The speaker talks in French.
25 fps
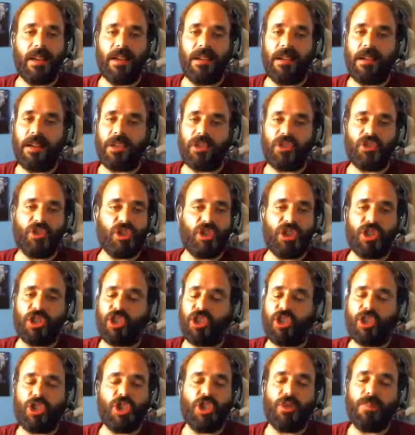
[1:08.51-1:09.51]
là, je
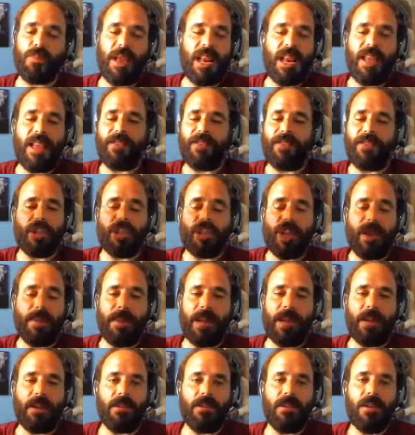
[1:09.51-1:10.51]
ne m'élèverai
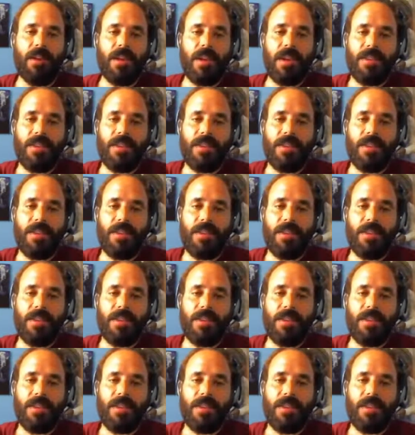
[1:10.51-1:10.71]
jamais. Là.